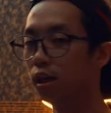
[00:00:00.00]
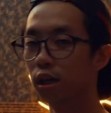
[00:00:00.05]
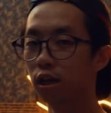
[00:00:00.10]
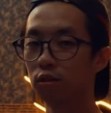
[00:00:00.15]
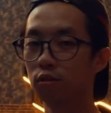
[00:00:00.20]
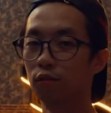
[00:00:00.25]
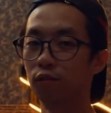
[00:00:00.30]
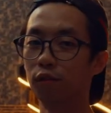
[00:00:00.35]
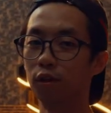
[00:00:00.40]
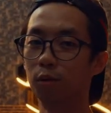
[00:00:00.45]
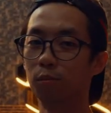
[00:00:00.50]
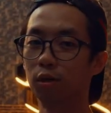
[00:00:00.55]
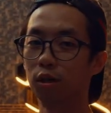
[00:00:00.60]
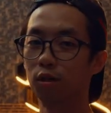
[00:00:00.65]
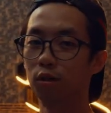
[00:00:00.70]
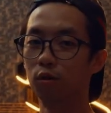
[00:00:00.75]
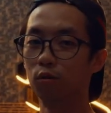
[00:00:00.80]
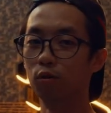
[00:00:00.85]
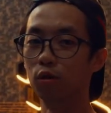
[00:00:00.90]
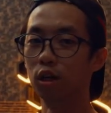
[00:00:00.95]
lihat tuh
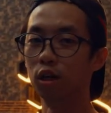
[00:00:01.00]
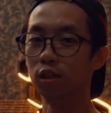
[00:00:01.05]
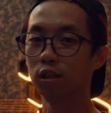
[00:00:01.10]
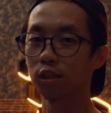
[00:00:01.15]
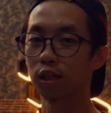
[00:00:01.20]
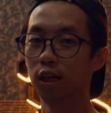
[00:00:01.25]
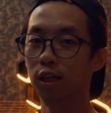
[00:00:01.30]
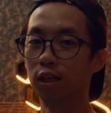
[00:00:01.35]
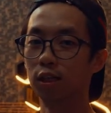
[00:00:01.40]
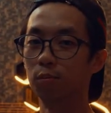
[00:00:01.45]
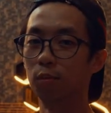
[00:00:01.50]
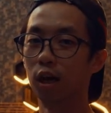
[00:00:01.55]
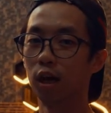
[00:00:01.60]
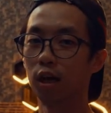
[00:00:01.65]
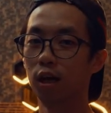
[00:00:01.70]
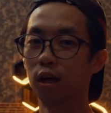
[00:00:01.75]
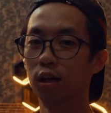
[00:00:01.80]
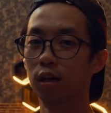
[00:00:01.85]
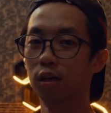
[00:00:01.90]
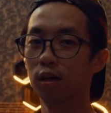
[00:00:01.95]
filmnya udah nyetel di
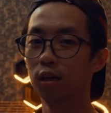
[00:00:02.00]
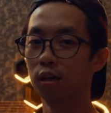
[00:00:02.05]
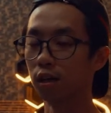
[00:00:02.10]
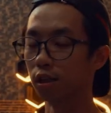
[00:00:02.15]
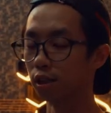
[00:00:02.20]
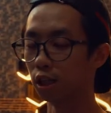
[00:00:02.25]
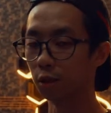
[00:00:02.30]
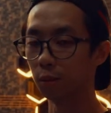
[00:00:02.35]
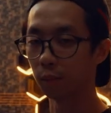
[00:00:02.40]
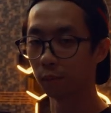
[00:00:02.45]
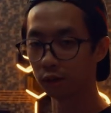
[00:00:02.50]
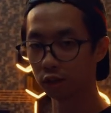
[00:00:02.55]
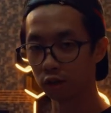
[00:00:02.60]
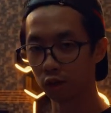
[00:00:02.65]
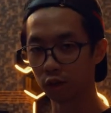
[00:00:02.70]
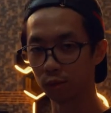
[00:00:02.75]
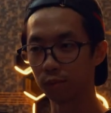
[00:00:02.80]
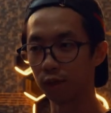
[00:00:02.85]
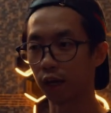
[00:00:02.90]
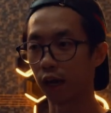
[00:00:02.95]
belakang. Nah jadi memang
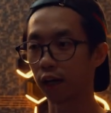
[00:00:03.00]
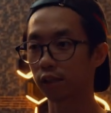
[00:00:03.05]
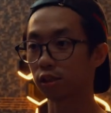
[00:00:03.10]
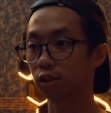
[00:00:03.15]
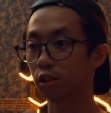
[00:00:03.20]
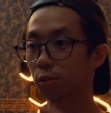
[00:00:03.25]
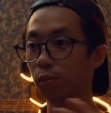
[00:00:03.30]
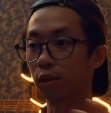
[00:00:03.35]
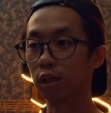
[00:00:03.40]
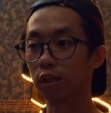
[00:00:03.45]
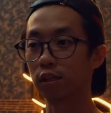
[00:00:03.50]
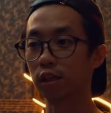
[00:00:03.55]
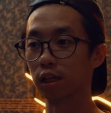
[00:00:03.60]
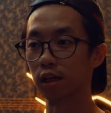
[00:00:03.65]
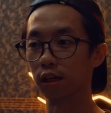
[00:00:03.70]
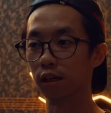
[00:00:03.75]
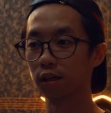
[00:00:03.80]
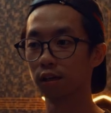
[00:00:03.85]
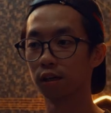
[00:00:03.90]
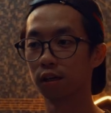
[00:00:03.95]
jauh lebih
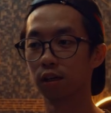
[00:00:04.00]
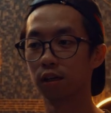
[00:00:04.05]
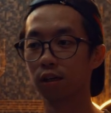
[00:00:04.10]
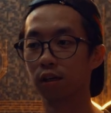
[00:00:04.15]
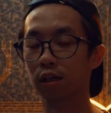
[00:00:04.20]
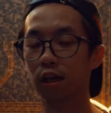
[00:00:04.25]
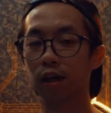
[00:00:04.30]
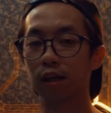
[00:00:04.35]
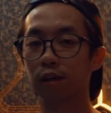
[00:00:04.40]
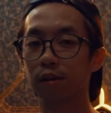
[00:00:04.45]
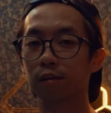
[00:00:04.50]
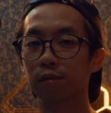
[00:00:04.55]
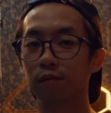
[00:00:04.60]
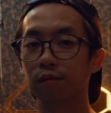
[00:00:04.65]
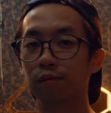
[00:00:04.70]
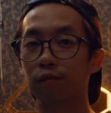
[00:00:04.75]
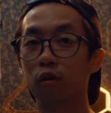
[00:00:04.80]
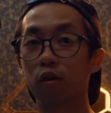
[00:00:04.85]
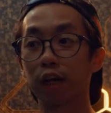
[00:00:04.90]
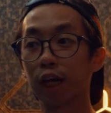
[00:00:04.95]
accessibility ya,
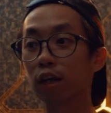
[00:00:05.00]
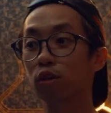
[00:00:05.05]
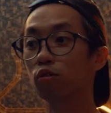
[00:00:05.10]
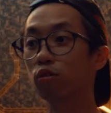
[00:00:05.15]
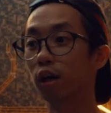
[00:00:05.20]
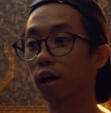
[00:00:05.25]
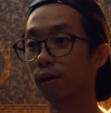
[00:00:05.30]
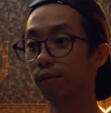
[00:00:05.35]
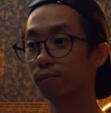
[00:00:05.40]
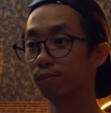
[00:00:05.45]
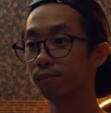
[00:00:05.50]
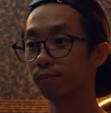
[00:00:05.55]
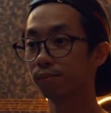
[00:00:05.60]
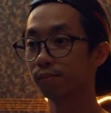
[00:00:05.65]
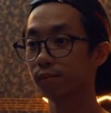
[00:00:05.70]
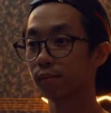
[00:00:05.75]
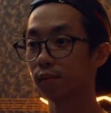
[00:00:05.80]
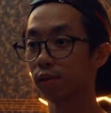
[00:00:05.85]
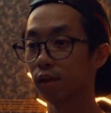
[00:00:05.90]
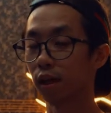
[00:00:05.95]
dan 4K juga.
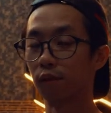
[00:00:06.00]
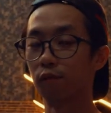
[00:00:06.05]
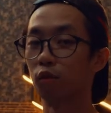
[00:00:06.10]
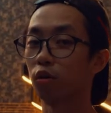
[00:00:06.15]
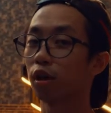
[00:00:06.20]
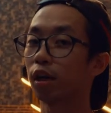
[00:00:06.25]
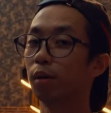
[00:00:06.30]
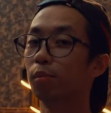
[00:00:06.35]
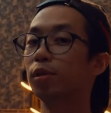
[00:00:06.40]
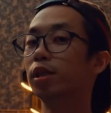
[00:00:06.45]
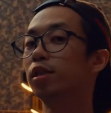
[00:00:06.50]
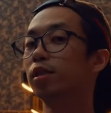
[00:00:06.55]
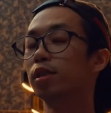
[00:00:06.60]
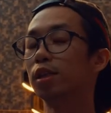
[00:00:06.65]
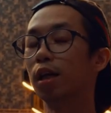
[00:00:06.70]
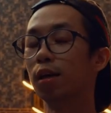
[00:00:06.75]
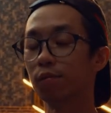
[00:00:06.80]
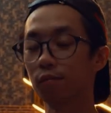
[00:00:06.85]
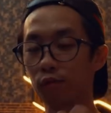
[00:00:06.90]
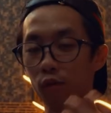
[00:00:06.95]
4K
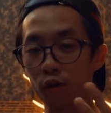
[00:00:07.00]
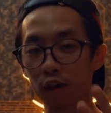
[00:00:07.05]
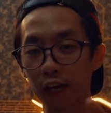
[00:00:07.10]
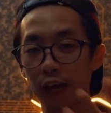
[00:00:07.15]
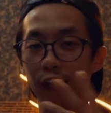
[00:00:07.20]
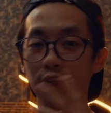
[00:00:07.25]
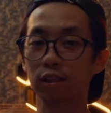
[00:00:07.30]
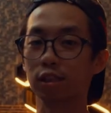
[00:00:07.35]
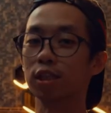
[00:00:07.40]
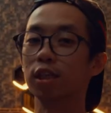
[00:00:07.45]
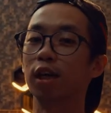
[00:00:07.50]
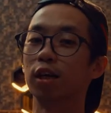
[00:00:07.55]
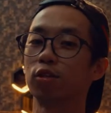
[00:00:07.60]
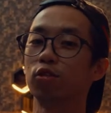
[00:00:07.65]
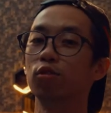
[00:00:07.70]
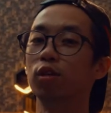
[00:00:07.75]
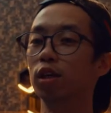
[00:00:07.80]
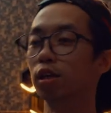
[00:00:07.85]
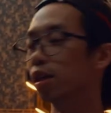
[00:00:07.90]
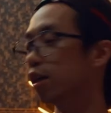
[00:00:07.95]
dan 4K HDR
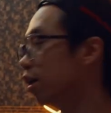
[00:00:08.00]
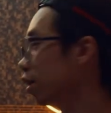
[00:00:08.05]
juga.